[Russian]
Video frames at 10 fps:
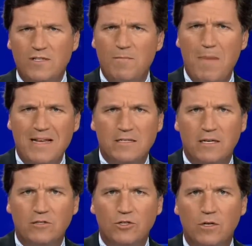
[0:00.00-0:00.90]
Какова
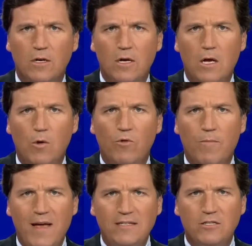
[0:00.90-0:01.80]
суть?
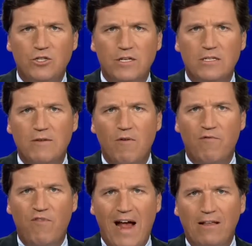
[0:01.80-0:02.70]
Суть в том, что
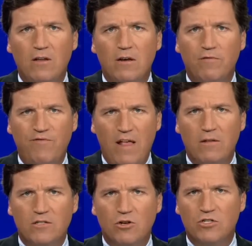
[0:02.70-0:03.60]
если жестокий
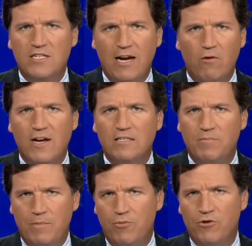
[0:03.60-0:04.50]
уголовник начинает
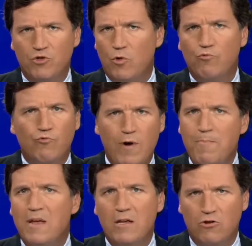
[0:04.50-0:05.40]
терроризировать людей,
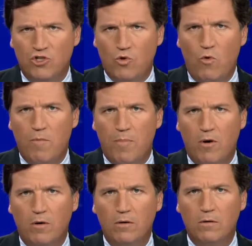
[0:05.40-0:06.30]
разрушая ваш
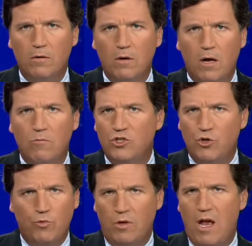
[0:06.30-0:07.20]
магазин, ваш
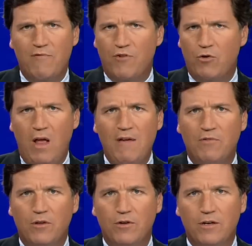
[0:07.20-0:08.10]
источник средств к
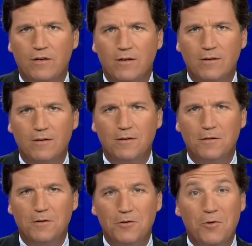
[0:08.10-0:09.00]
существованию,
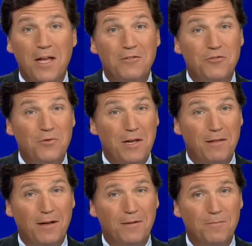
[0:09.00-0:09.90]
вы ничего не
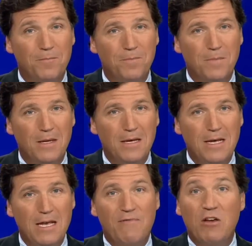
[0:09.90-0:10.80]
можете сделать.
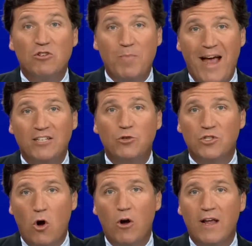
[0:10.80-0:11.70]
Если он вернется
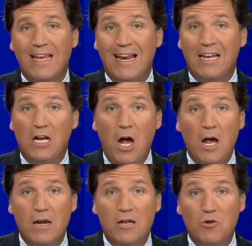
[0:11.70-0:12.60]
к своей машине за
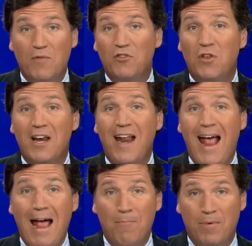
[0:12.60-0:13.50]
пистолетом, вы должны
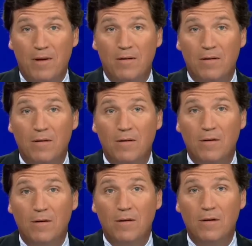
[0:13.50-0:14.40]
позволить этому
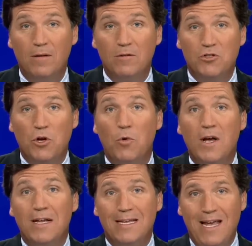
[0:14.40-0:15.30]
случиться.
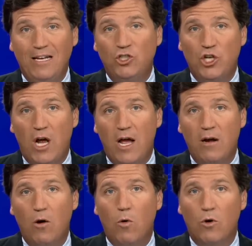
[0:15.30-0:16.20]
Быть
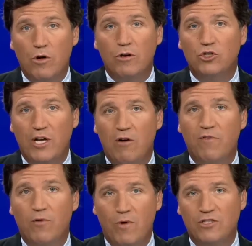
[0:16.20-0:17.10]
застреленным или
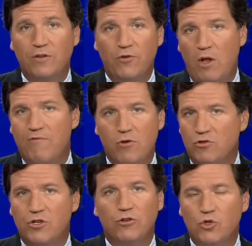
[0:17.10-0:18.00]
отправиться в тюрьму.
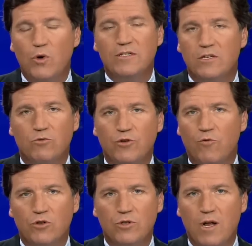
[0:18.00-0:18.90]
Таков выбор, хотя,
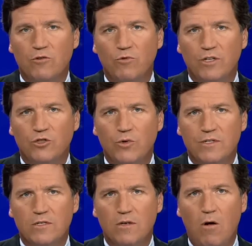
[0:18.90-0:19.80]
конечно, на самом
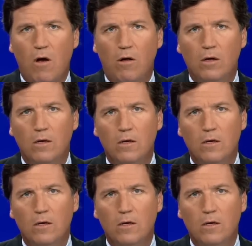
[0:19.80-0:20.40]
деле выбора нет.